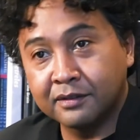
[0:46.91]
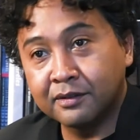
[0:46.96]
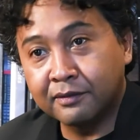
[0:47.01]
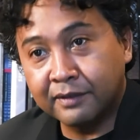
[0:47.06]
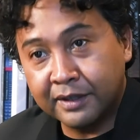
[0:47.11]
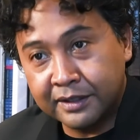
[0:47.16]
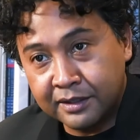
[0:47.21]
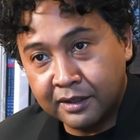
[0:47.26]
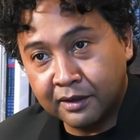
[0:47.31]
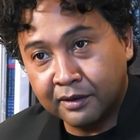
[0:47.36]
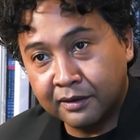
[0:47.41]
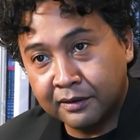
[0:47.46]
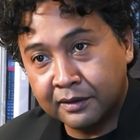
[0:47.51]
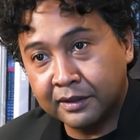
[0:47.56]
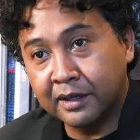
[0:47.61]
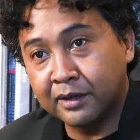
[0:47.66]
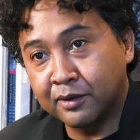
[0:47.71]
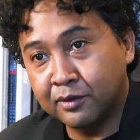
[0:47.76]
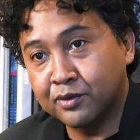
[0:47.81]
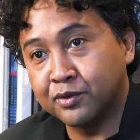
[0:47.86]
on va dire,
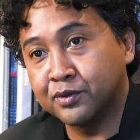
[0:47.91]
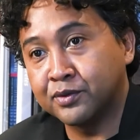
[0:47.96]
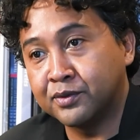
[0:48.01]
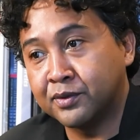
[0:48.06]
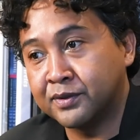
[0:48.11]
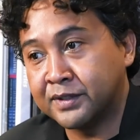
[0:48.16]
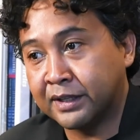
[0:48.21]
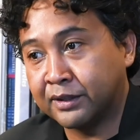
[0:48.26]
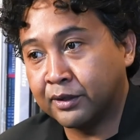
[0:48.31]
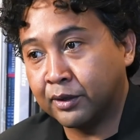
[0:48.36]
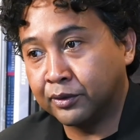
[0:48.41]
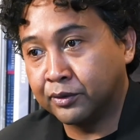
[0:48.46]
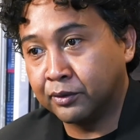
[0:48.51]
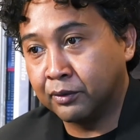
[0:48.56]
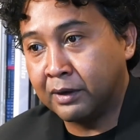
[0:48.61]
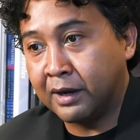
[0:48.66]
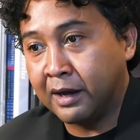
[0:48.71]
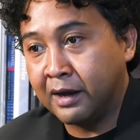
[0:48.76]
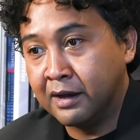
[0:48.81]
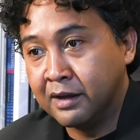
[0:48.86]
quelque chose de cet
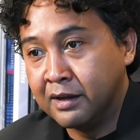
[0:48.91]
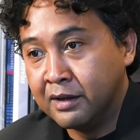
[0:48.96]
ordre-là.